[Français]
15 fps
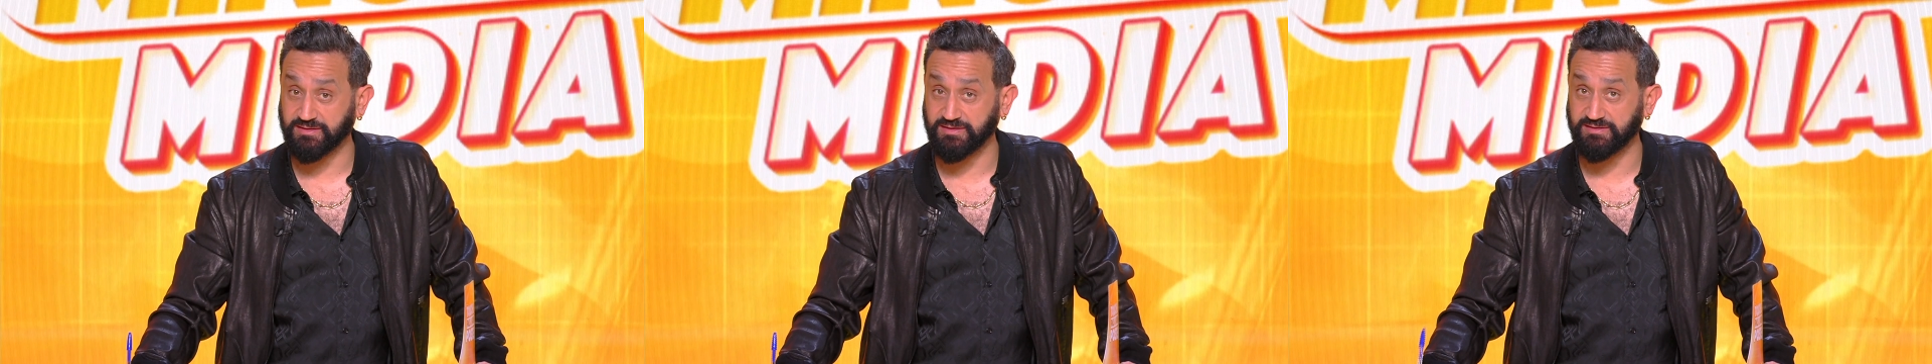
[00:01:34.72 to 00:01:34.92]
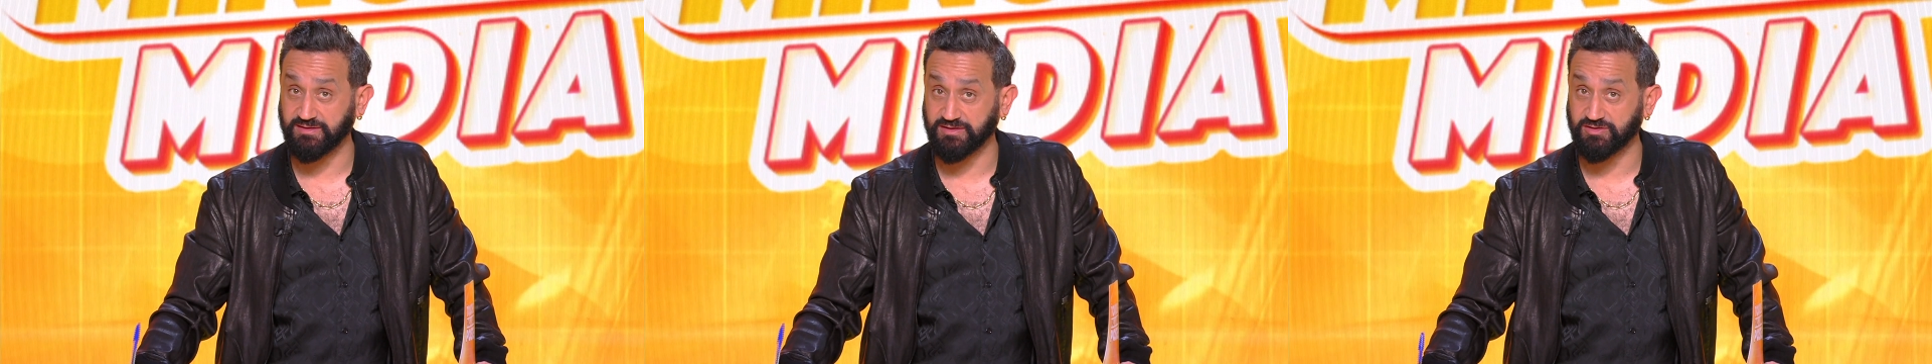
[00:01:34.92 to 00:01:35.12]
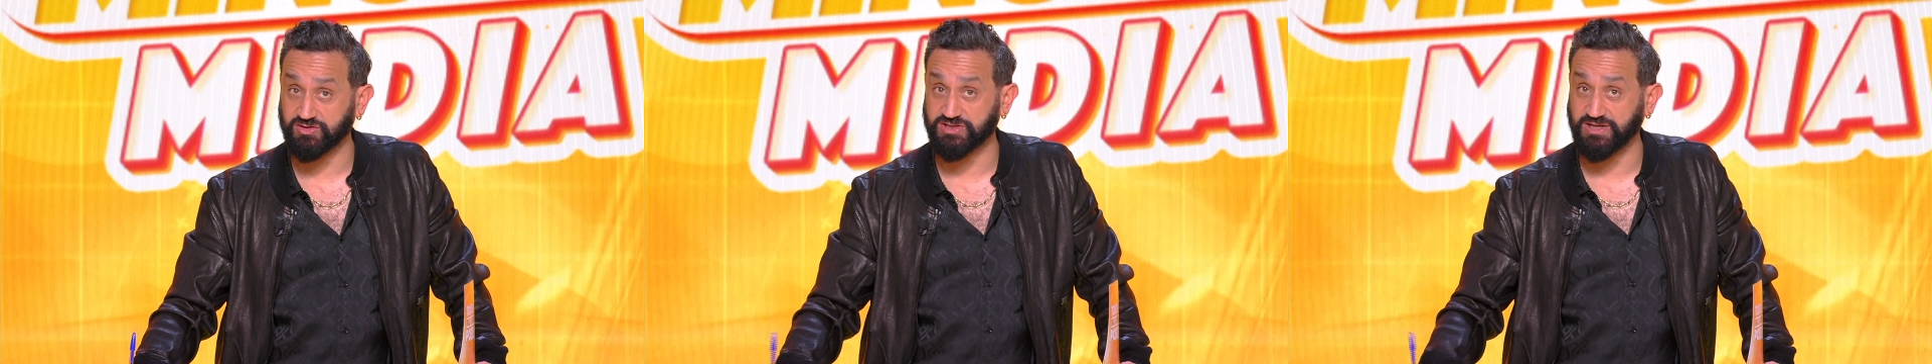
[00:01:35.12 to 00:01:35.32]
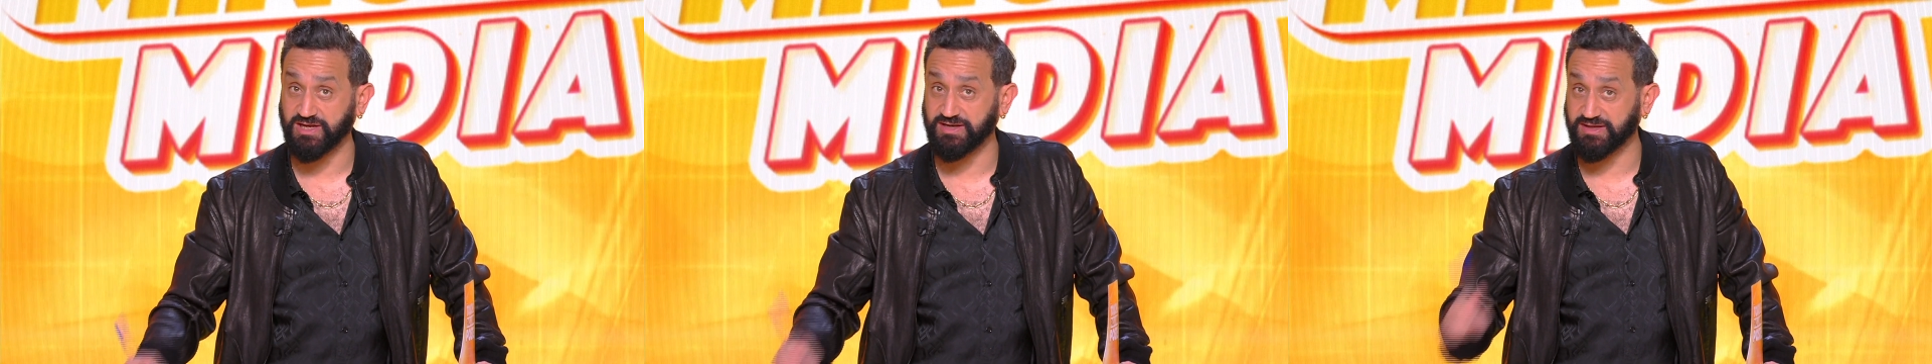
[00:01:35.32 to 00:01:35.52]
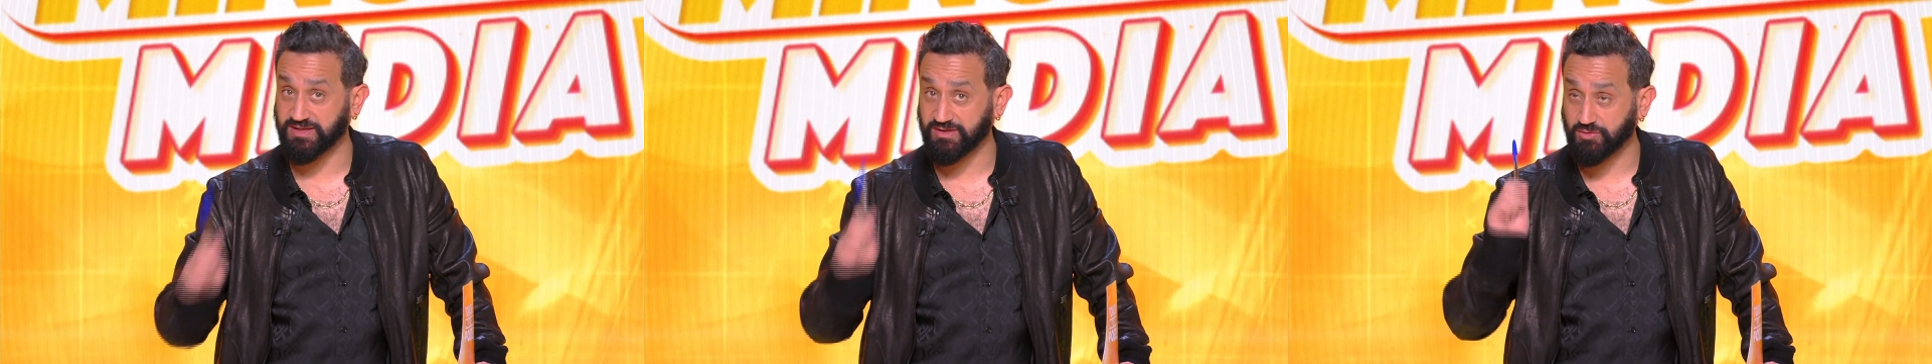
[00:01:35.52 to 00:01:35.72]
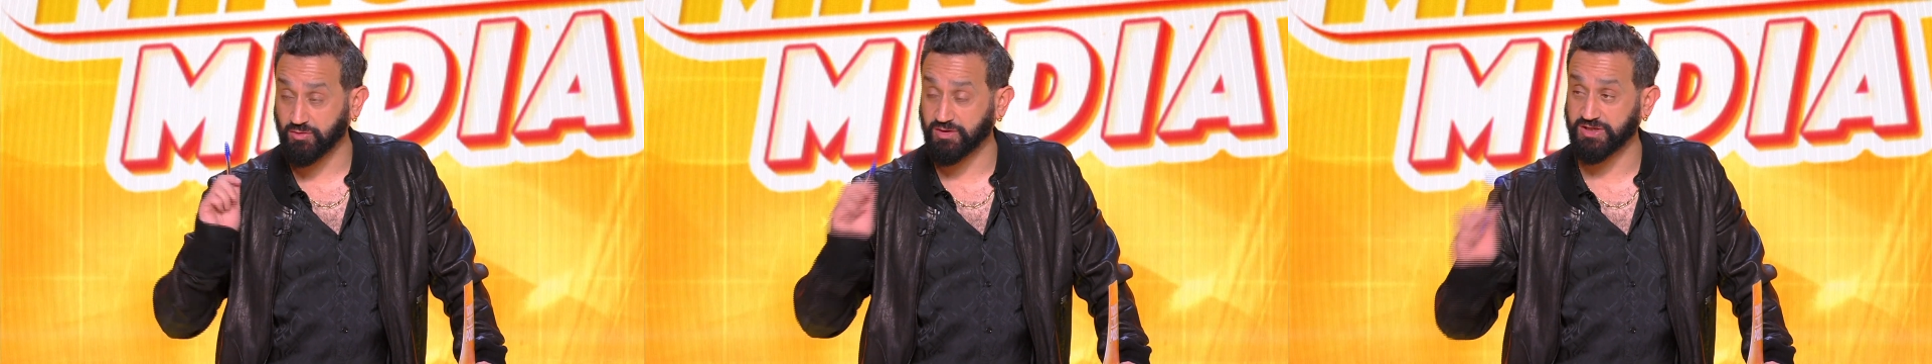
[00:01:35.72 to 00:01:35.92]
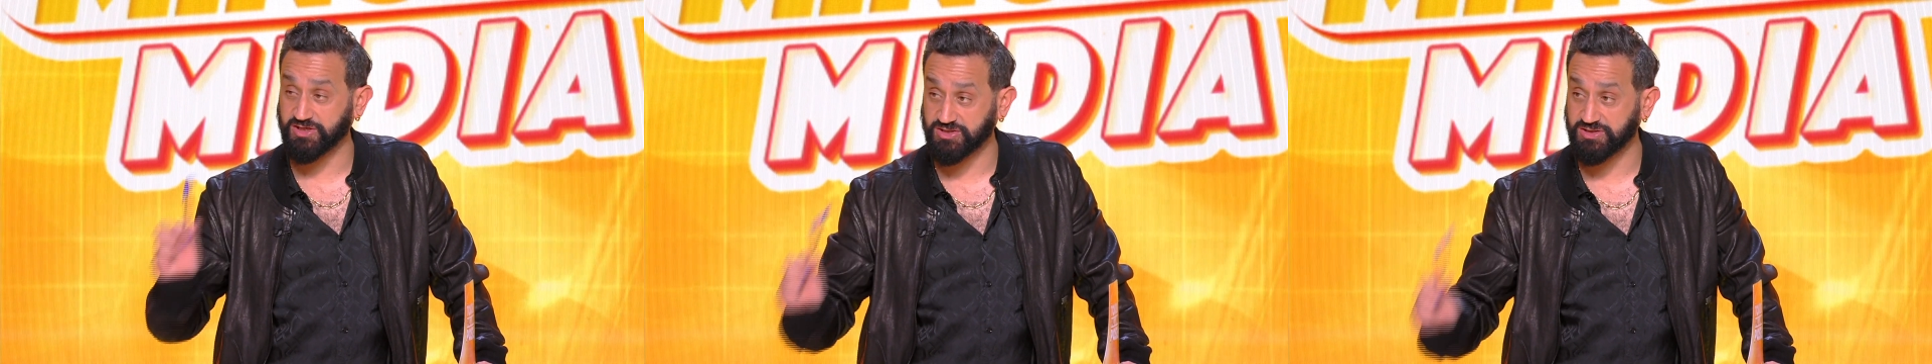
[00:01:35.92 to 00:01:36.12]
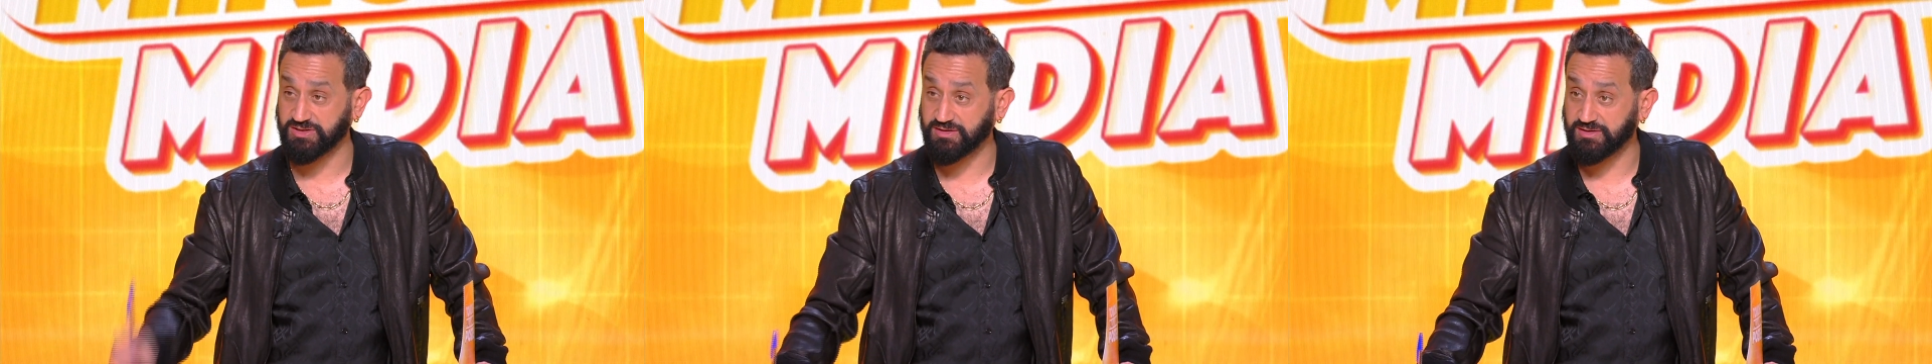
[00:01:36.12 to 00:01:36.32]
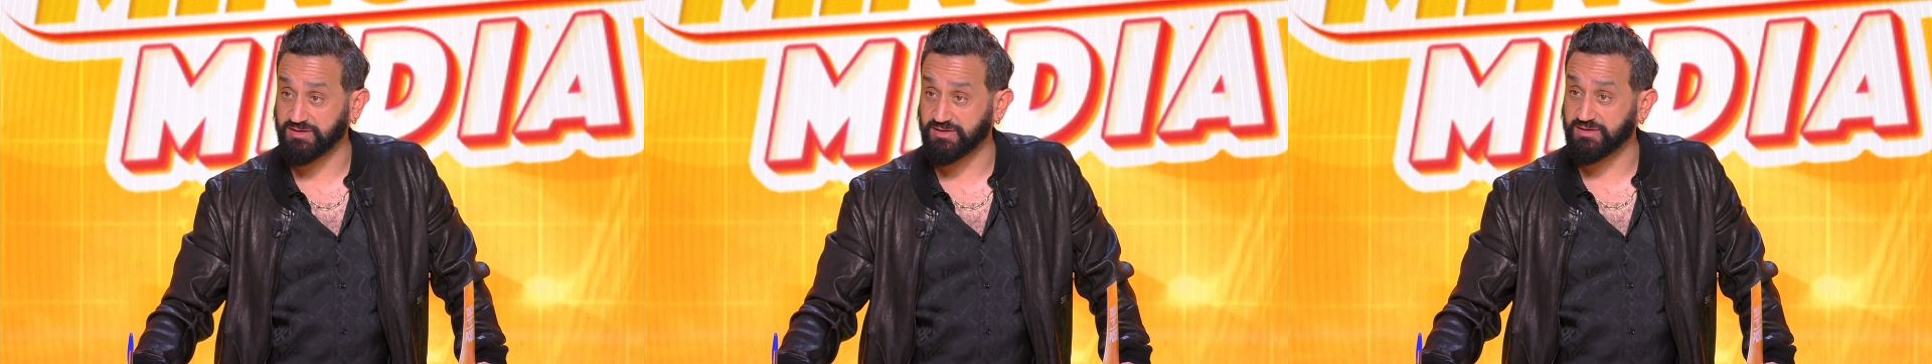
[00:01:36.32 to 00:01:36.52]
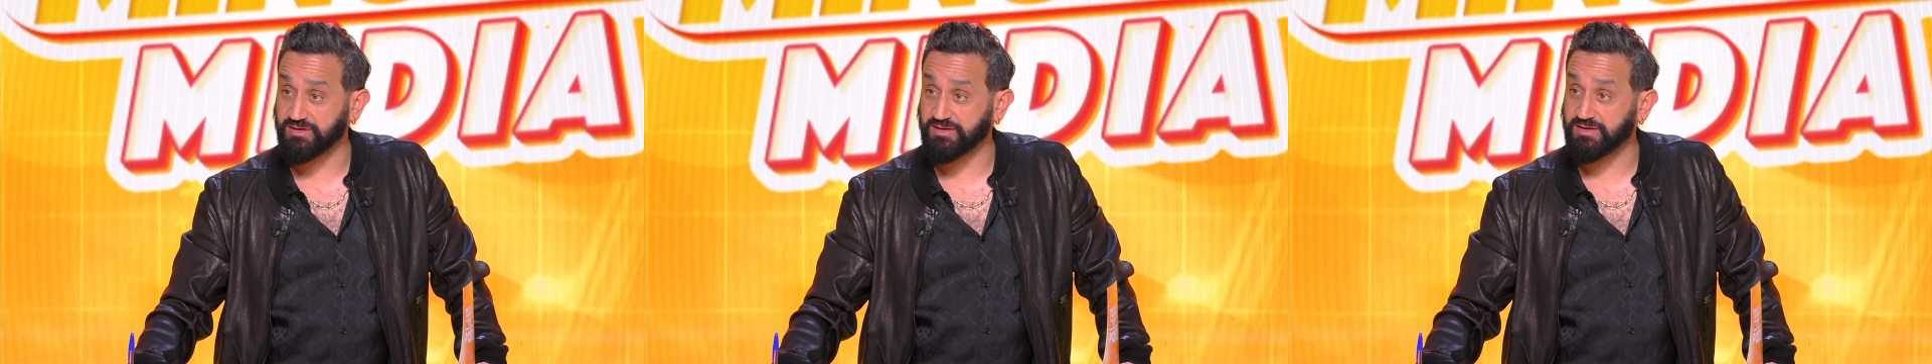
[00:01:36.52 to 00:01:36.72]
m'enseigner, on peut de Lionel qui est le
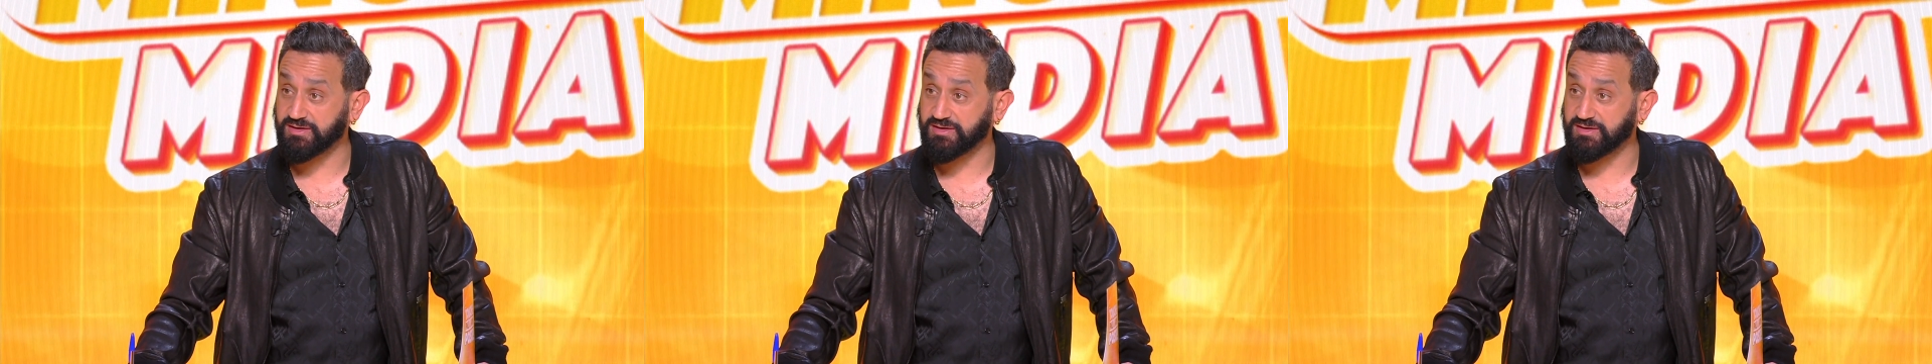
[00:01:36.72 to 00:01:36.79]
directeur